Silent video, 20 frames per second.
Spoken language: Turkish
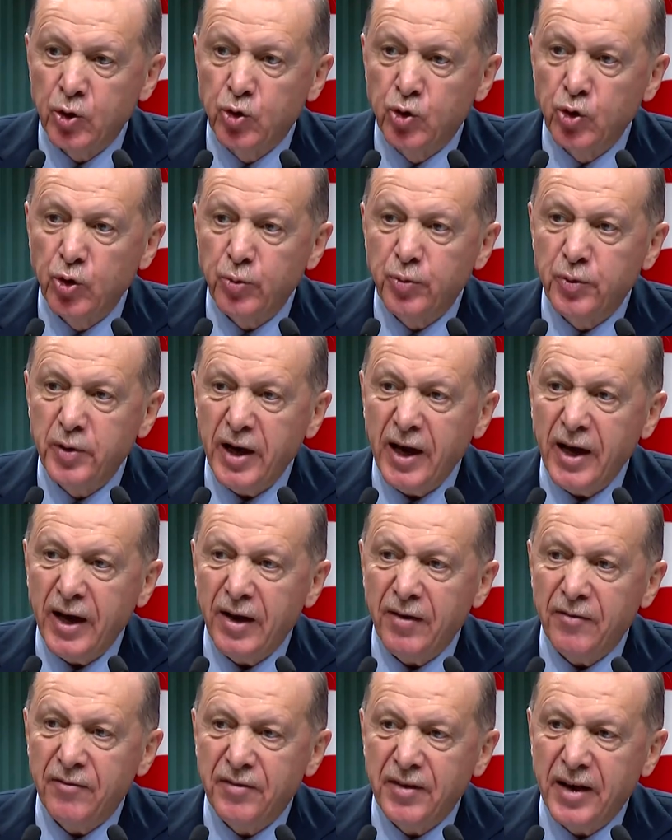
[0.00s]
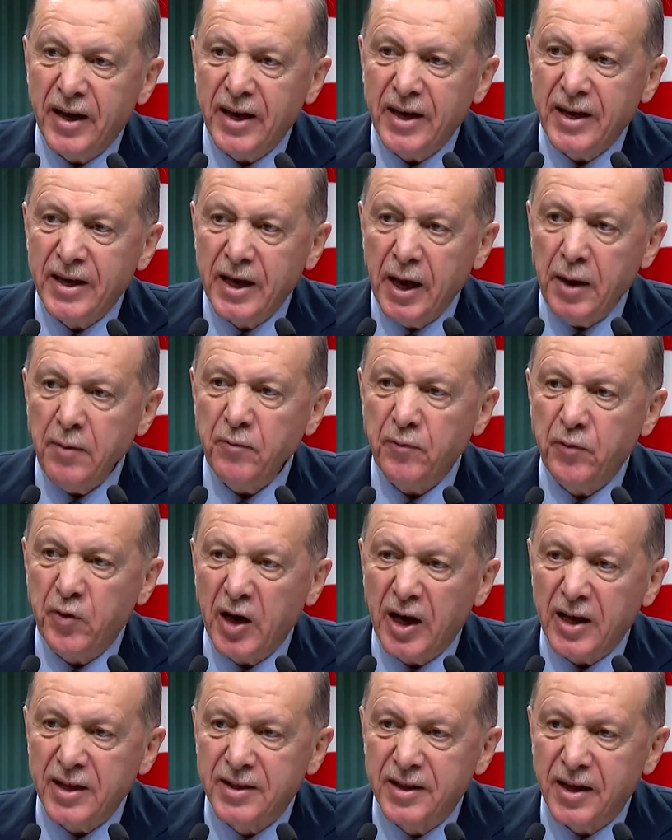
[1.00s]
gübre ve yem
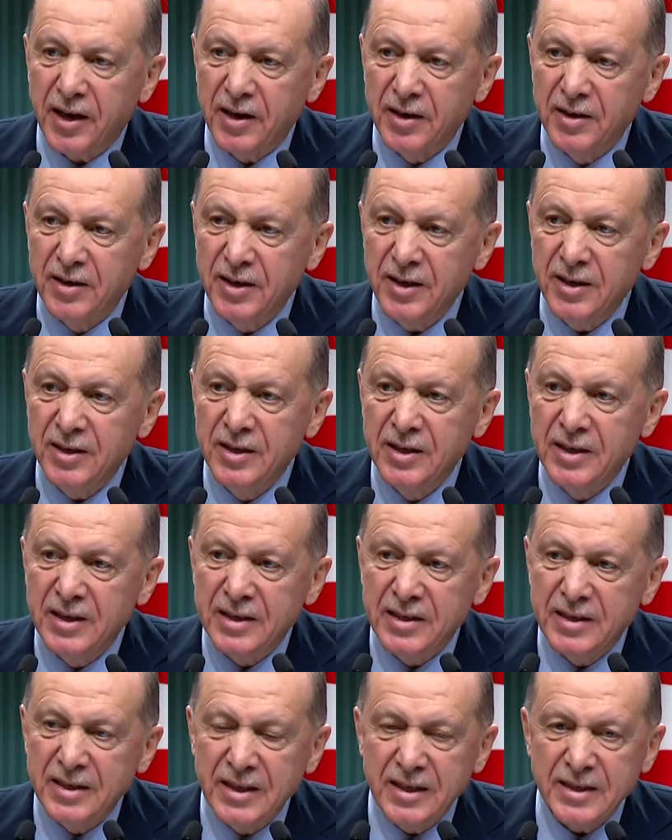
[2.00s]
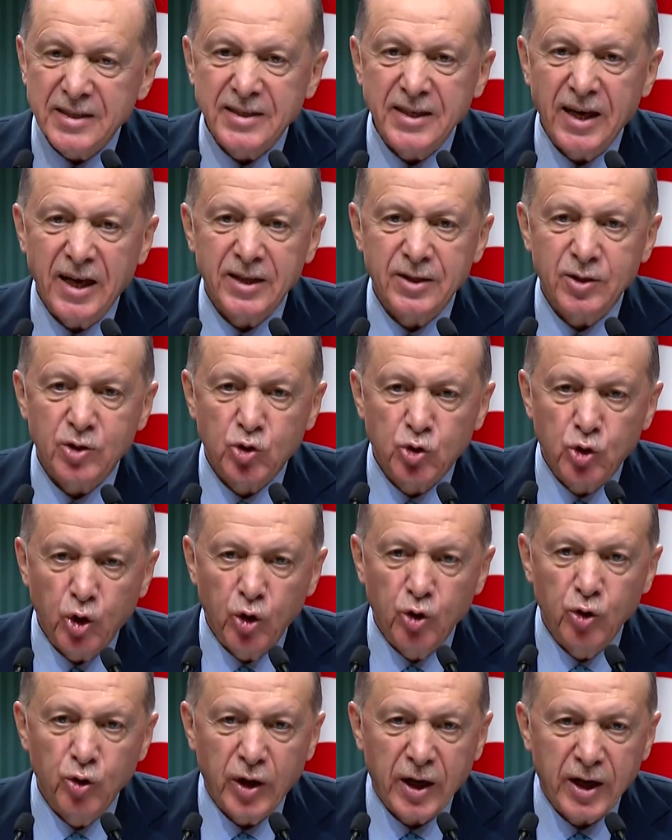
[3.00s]
fiyatlarını Nisan
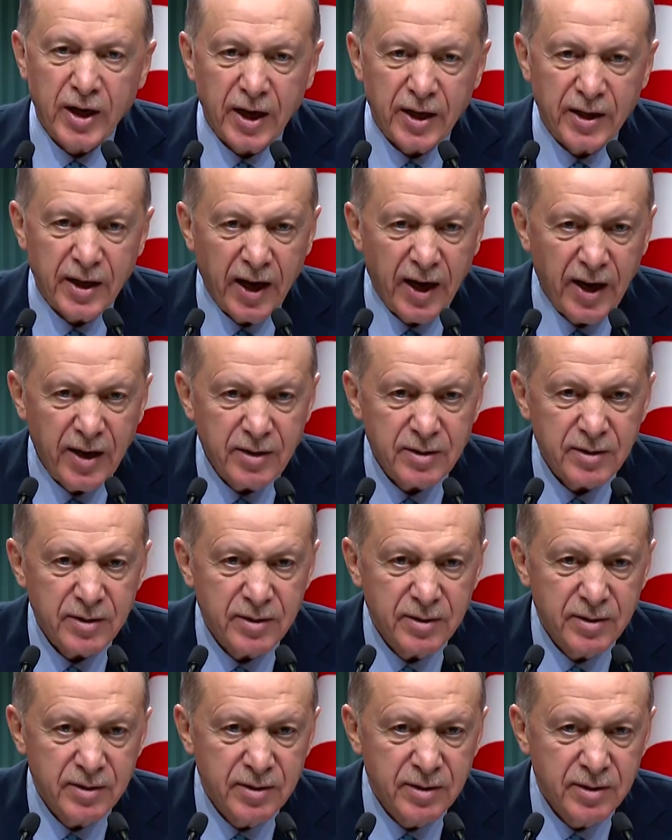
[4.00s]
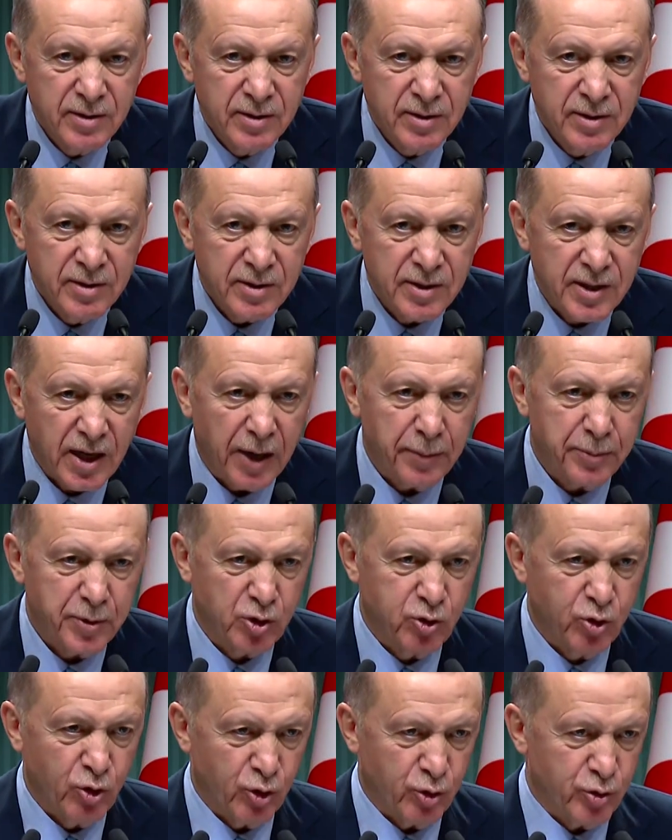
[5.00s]
sonuna kadar
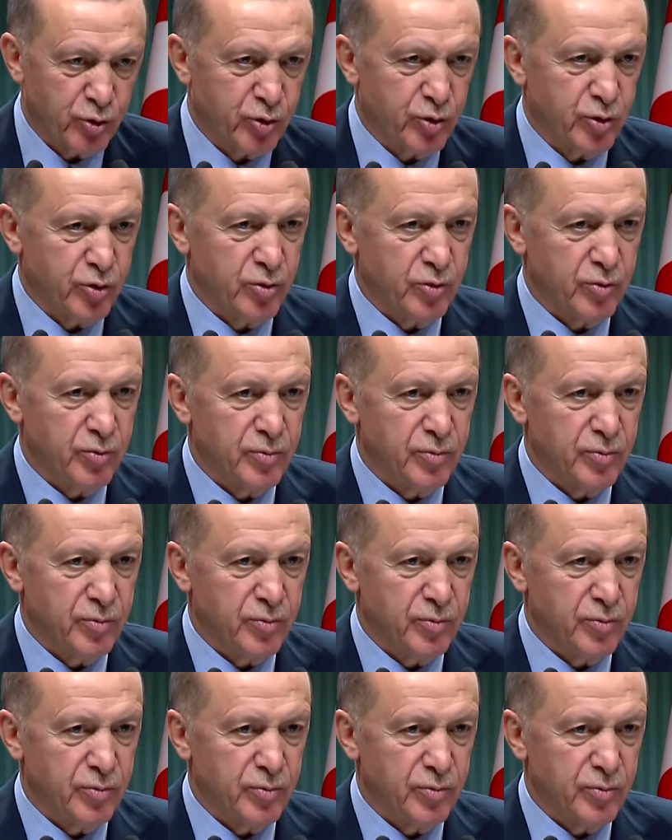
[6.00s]
sabitliyoruz.